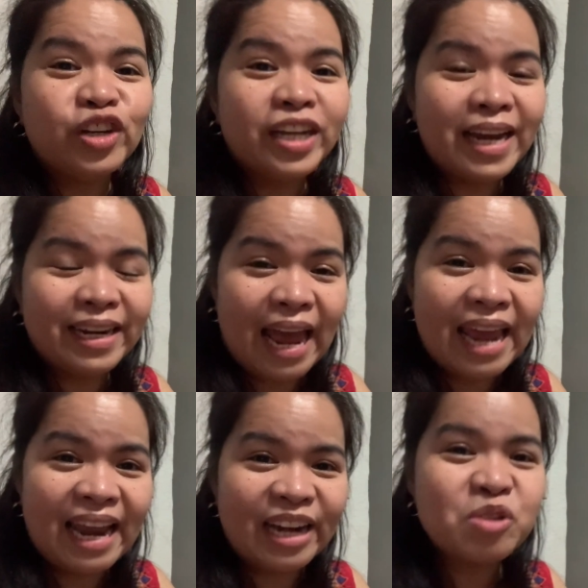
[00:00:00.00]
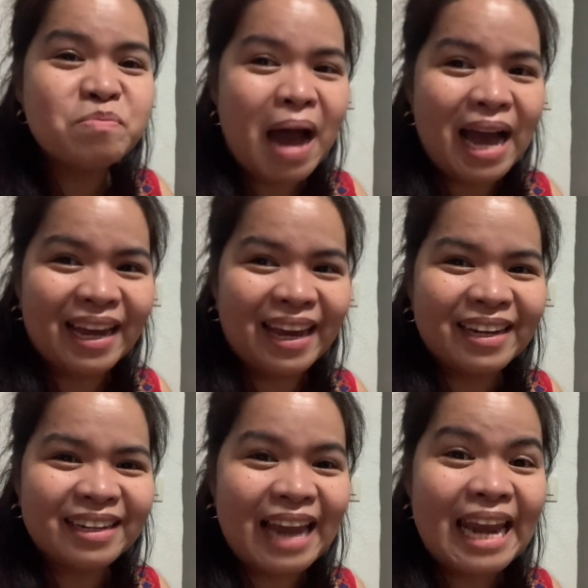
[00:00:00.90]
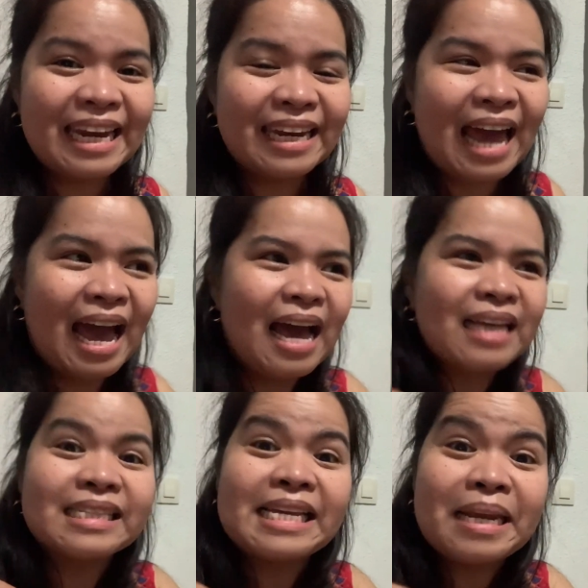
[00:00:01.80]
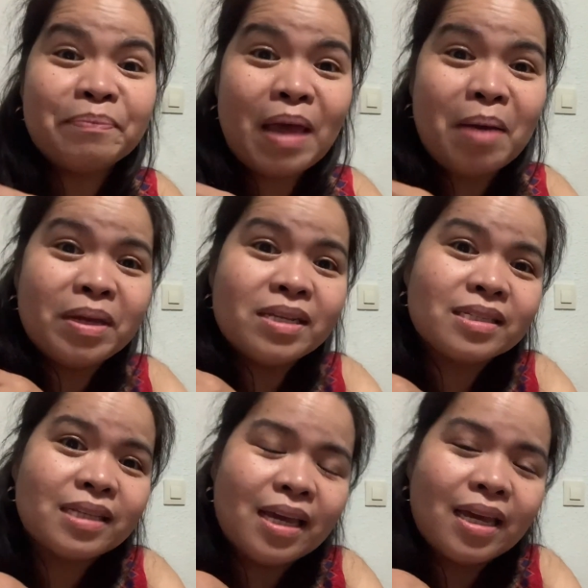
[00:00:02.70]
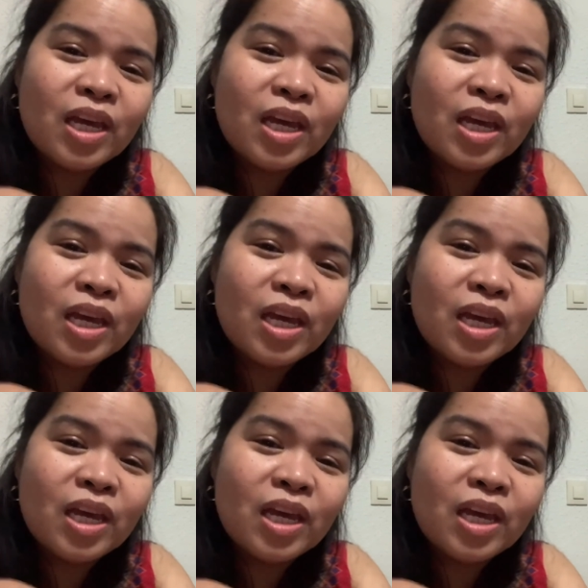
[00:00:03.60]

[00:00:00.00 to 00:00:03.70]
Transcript: din ang dahilan kung bakit na, nasilip namin si